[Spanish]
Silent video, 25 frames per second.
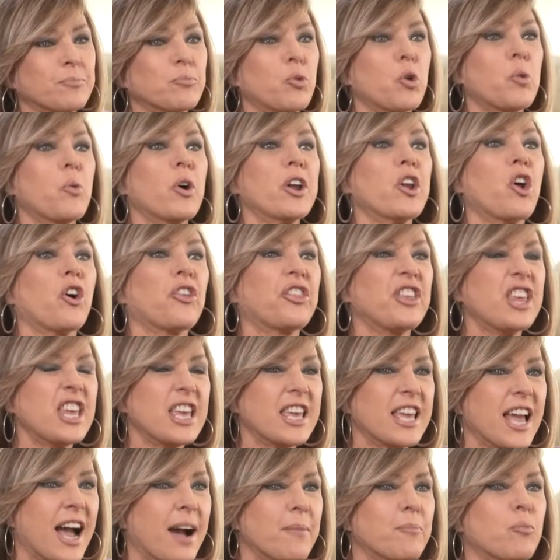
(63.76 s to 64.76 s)
muy buenos
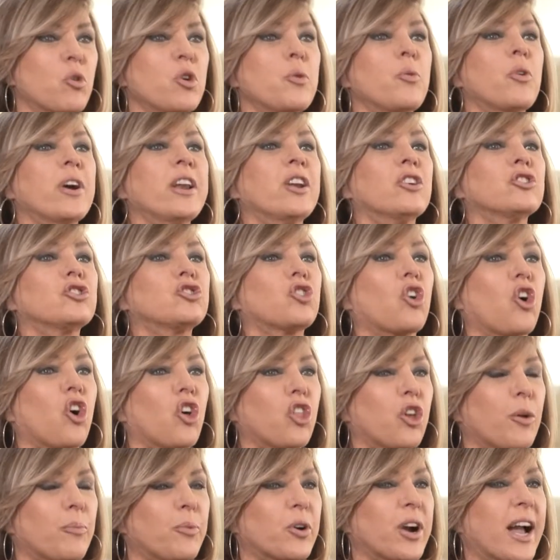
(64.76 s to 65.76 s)
días, muy bueno
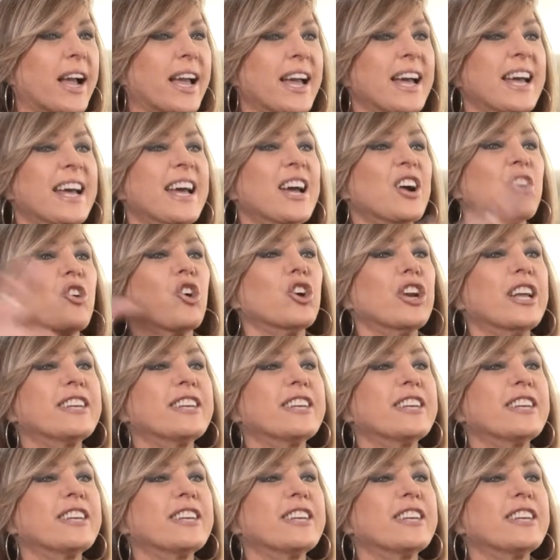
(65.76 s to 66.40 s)
todo, porque con